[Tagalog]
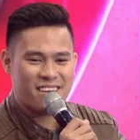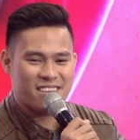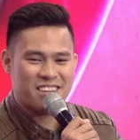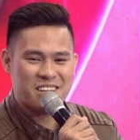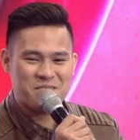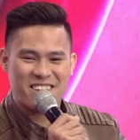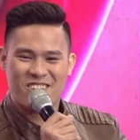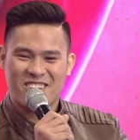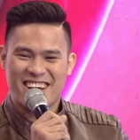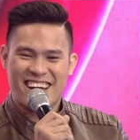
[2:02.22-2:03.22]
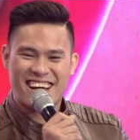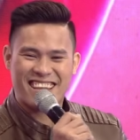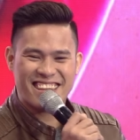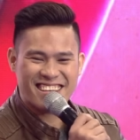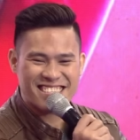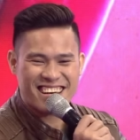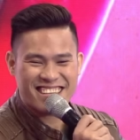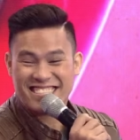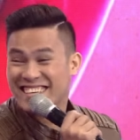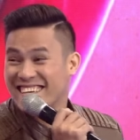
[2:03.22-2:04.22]
Hindi naman ako nagagandaan sa
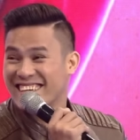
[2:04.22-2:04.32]
kanya eh.